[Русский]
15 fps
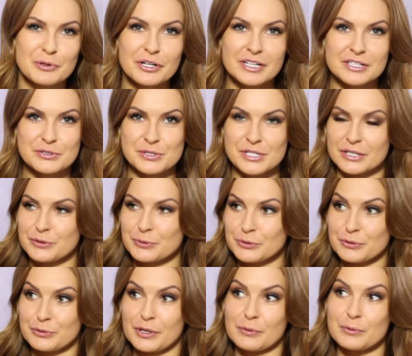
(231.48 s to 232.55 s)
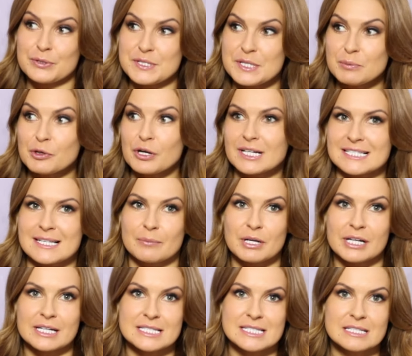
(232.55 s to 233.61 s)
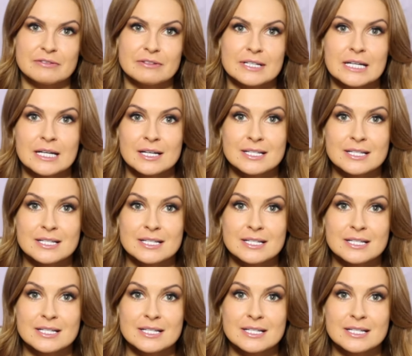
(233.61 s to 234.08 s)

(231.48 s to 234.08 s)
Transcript: я хочу затронуть такую тему, как самая красивая